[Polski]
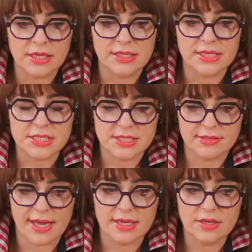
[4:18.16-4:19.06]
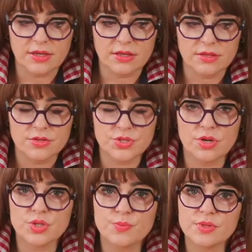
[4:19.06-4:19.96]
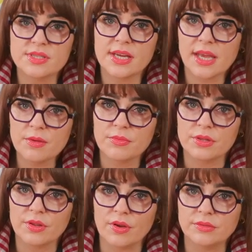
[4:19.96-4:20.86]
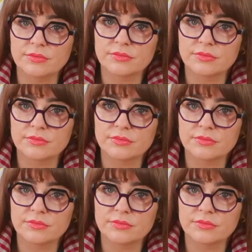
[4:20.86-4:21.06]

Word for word: jest tak, że rozpoznajemy to,